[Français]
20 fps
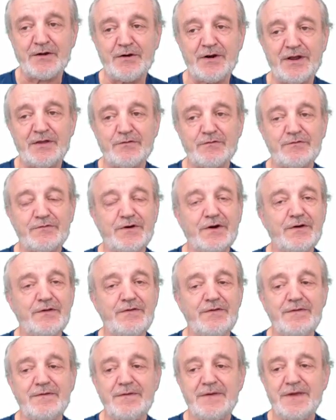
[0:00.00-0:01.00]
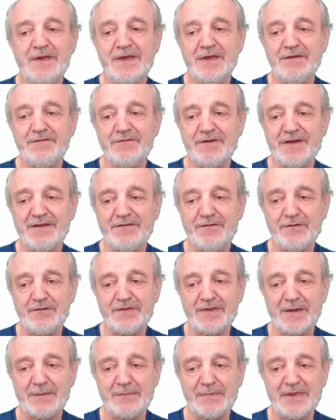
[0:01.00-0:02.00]
accolade ouvrante et va
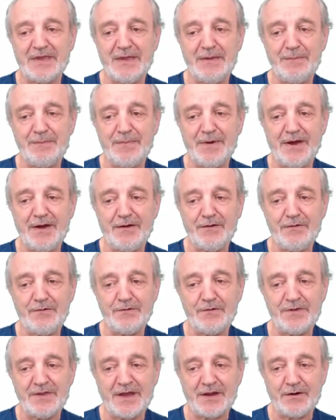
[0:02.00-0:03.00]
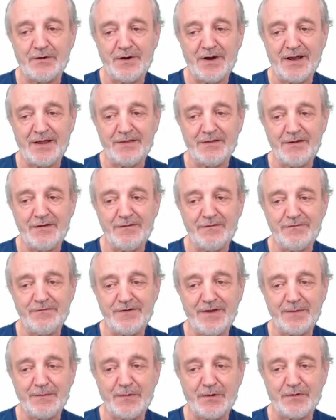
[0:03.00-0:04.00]
se terminer par une accolade
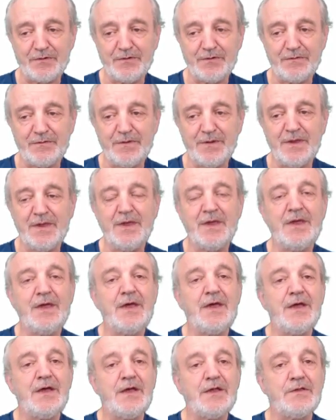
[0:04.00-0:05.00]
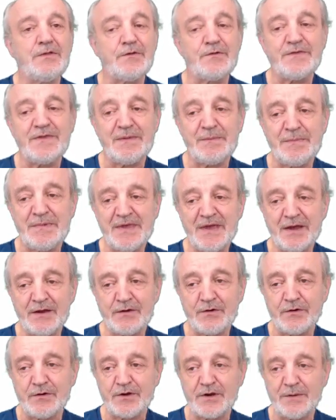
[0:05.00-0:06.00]
fermante. Notez
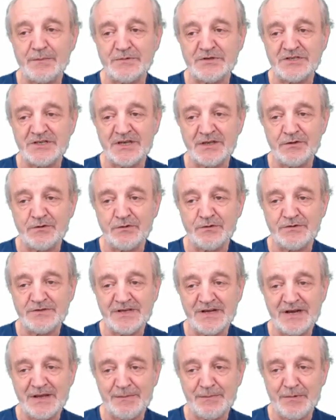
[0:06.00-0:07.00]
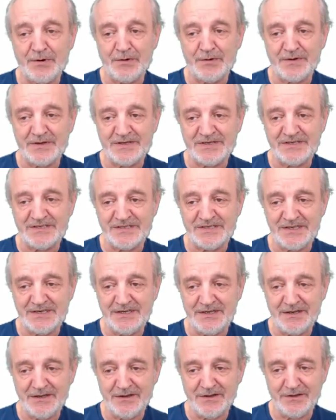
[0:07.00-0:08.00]
bien que comme j'ai deux éléments
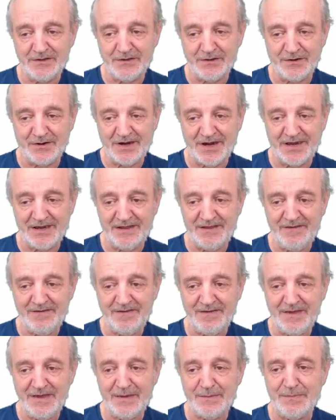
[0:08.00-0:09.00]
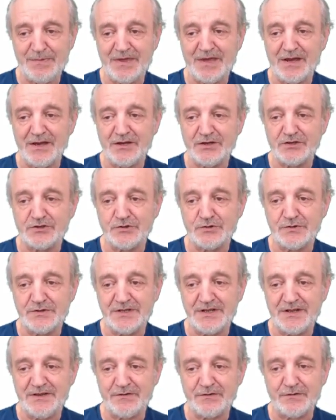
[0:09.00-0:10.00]
ici dans la liste, eh bien,
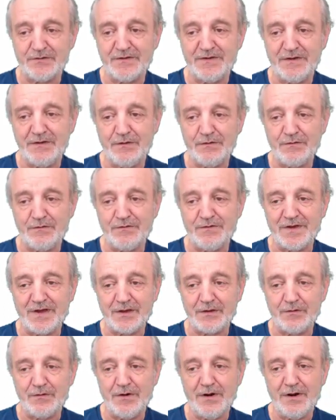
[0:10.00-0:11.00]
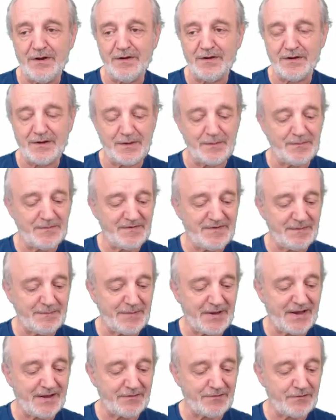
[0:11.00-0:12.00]
j'utilise aussi une virgule comme
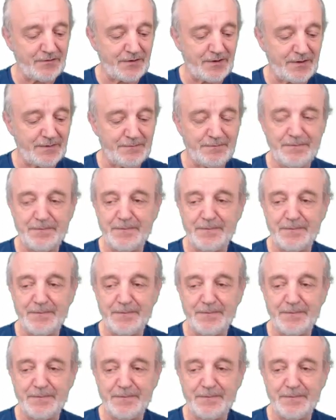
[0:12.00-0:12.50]
séparateur.